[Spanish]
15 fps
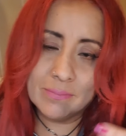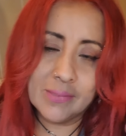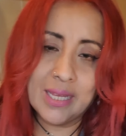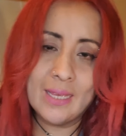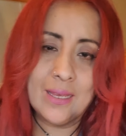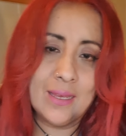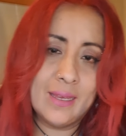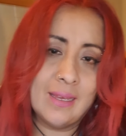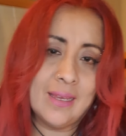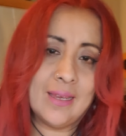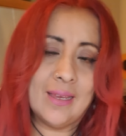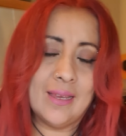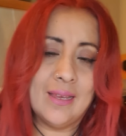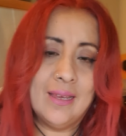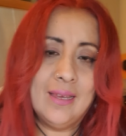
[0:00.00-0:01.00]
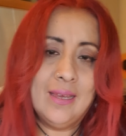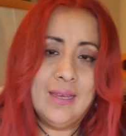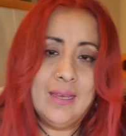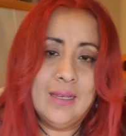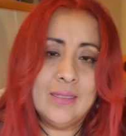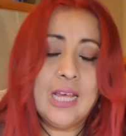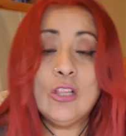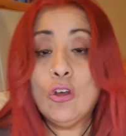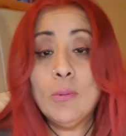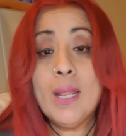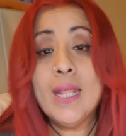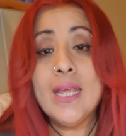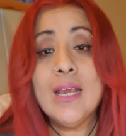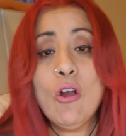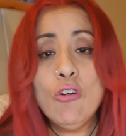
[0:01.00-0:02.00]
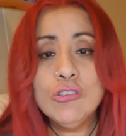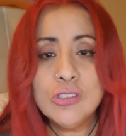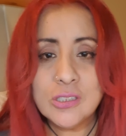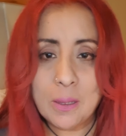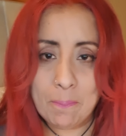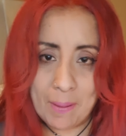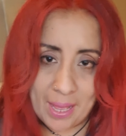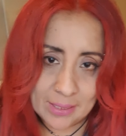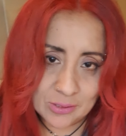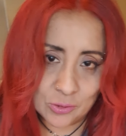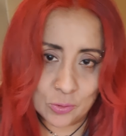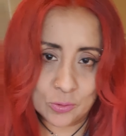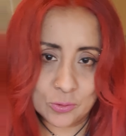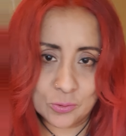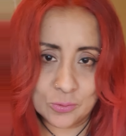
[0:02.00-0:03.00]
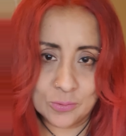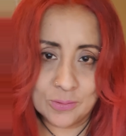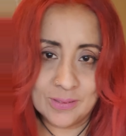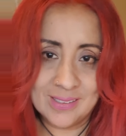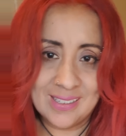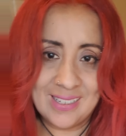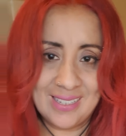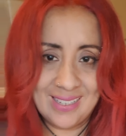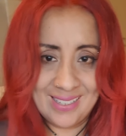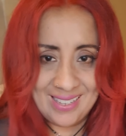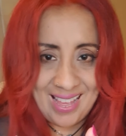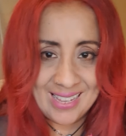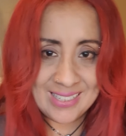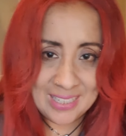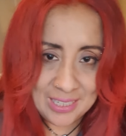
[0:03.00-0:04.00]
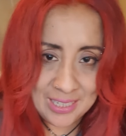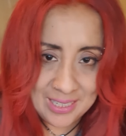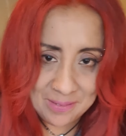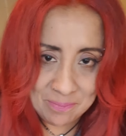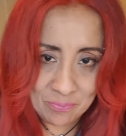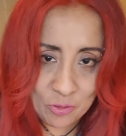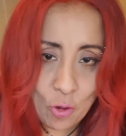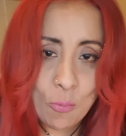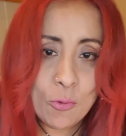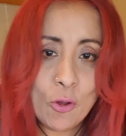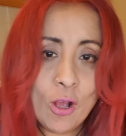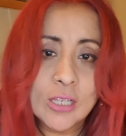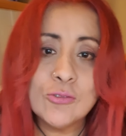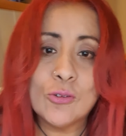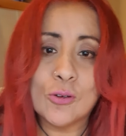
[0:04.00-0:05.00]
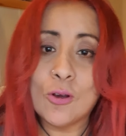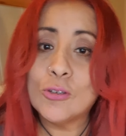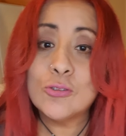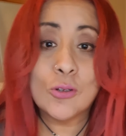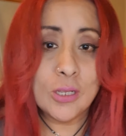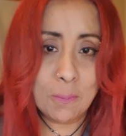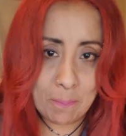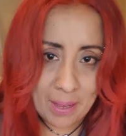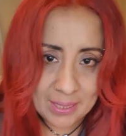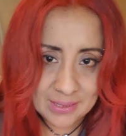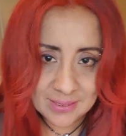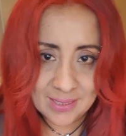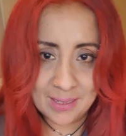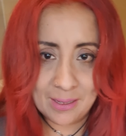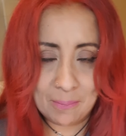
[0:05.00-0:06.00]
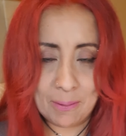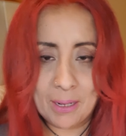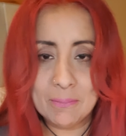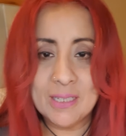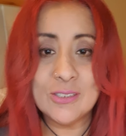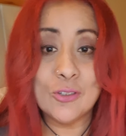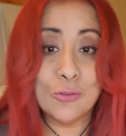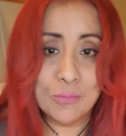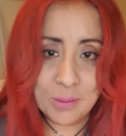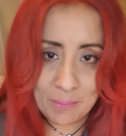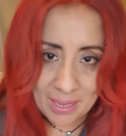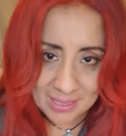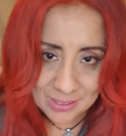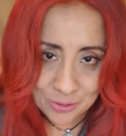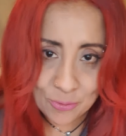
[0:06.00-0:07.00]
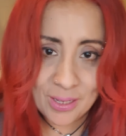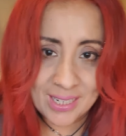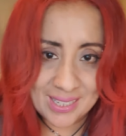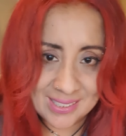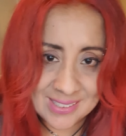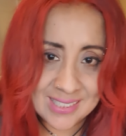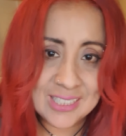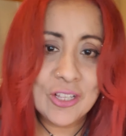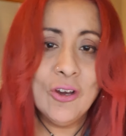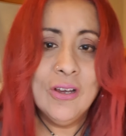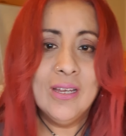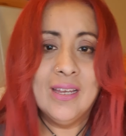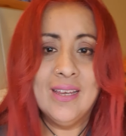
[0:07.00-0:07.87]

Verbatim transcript: eh, desdoblar en once pasos, eh, aquí nombro a José Luis Parise, que para mí ha sido mi maestro, un argentino,